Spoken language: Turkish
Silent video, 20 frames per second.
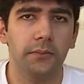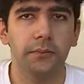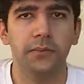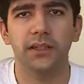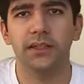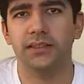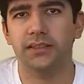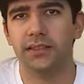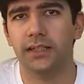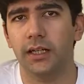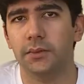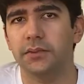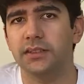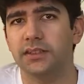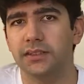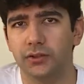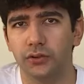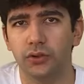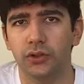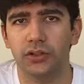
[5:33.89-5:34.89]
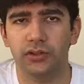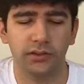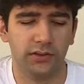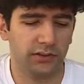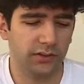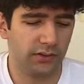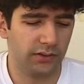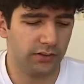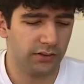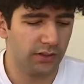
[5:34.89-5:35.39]
Biraz ayağımı sıkıyor
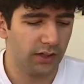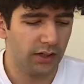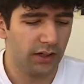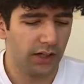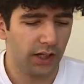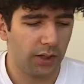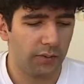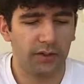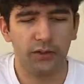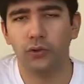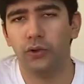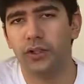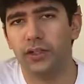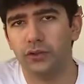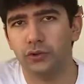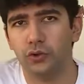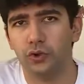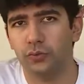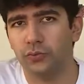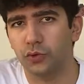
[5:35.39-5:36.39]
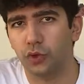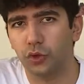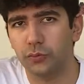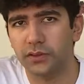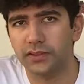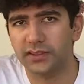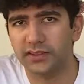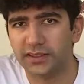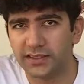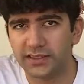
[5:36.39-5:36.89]
açıkçası ama koleksiyonumda
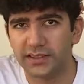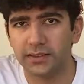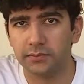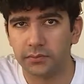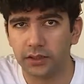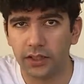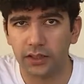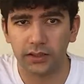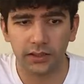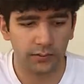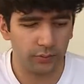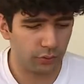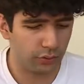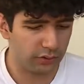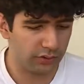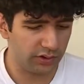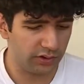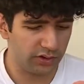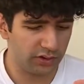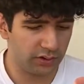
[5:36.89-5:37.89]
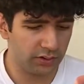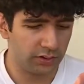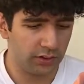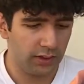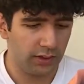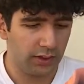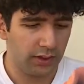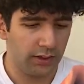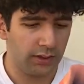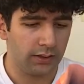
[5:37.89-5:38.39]
olmasını istediğim bir ayakkabı olduğu için
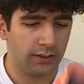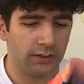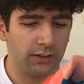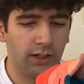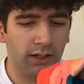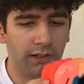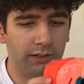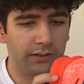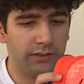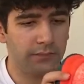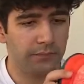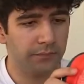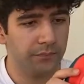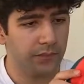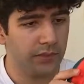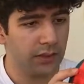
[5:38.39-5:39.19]
e, aldım.